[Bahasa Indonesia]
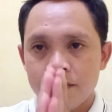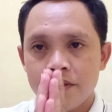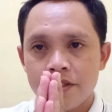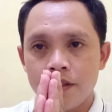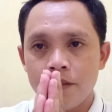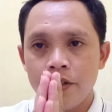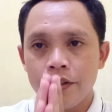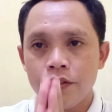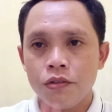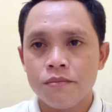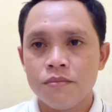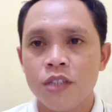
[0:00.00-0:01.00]

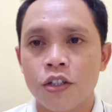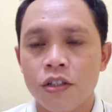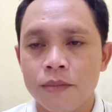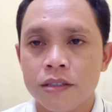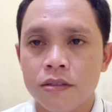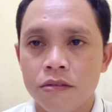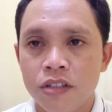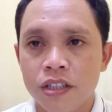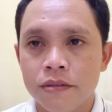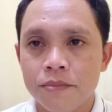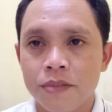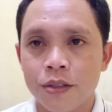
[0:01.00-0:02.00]
Assalamualaikum warahmatullahi
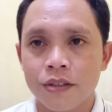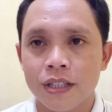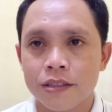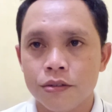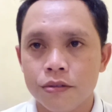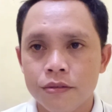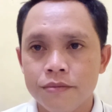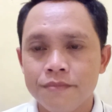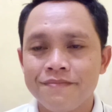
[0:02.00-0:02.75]
wabarakatuh